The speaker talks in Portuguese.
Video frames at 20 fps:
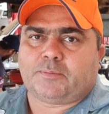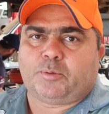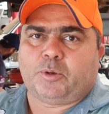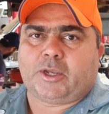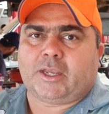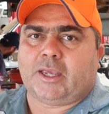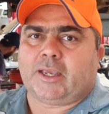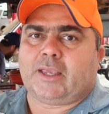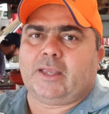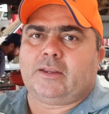
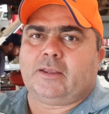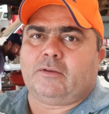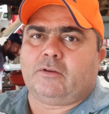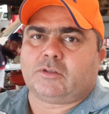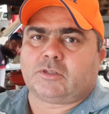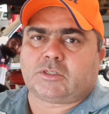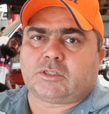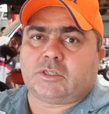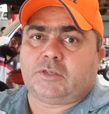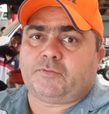porque aquele
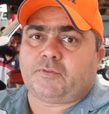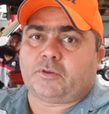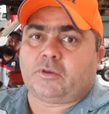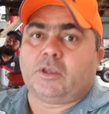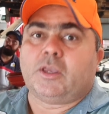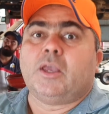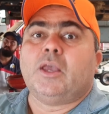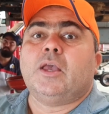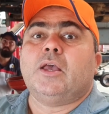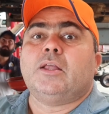Honda Civic
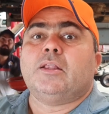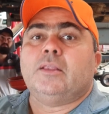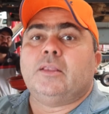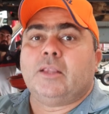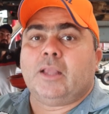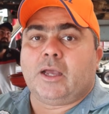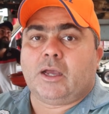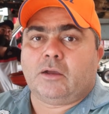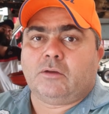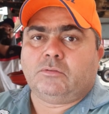
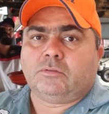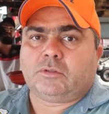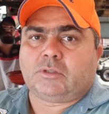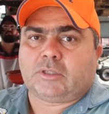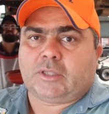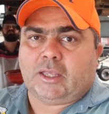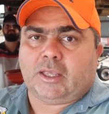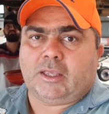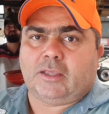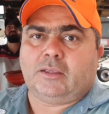não
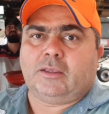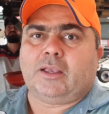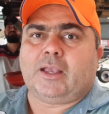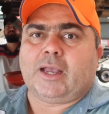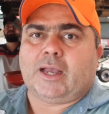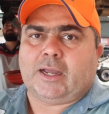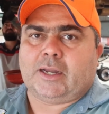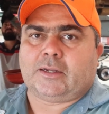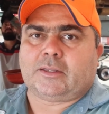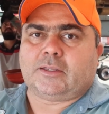tem
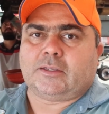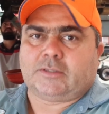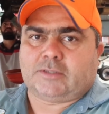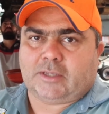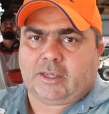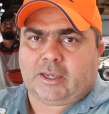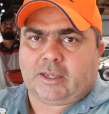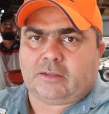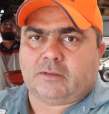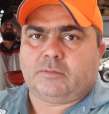cárter,
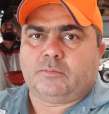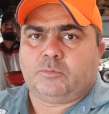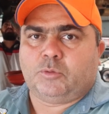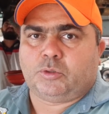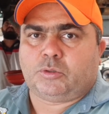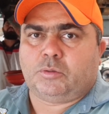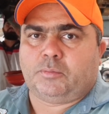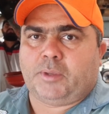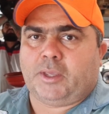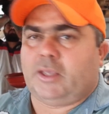certo?
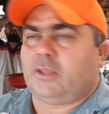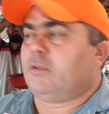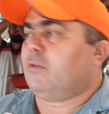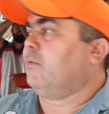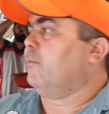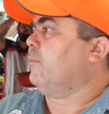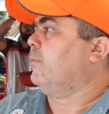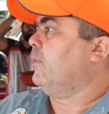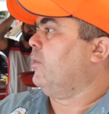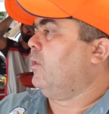Muito bem.
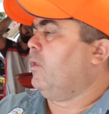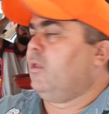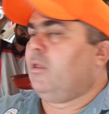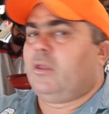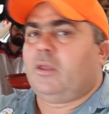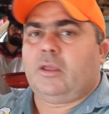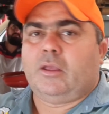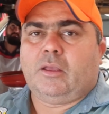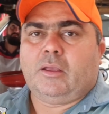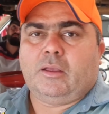
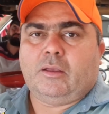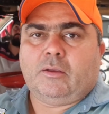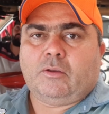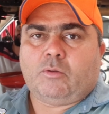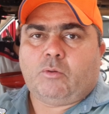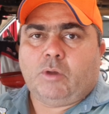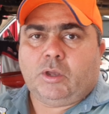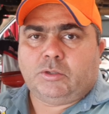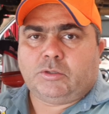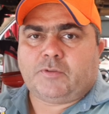
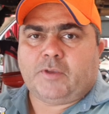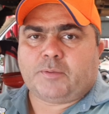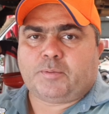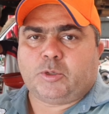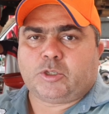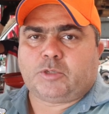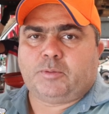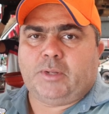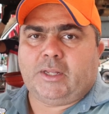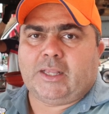Quando tiver
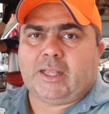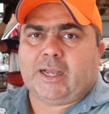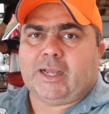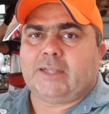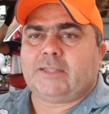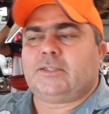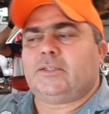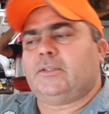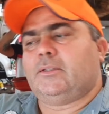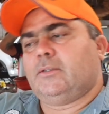
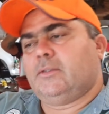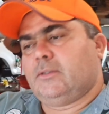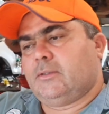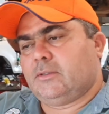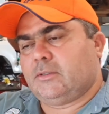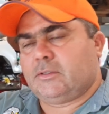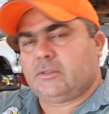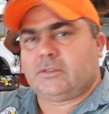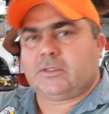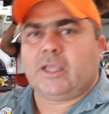possibilidade,
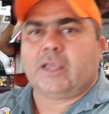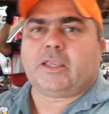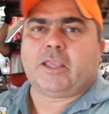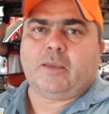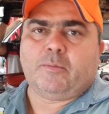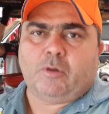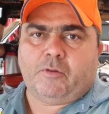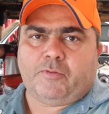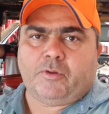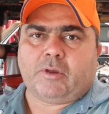tem que
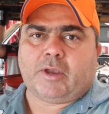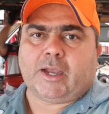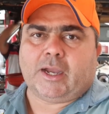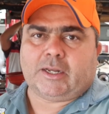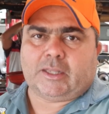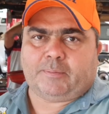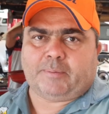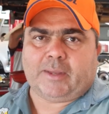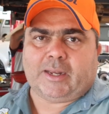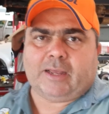remover o
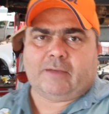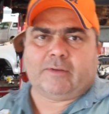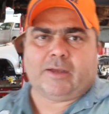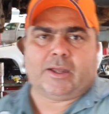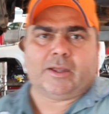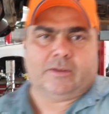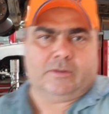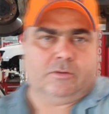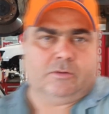cárter para lavar,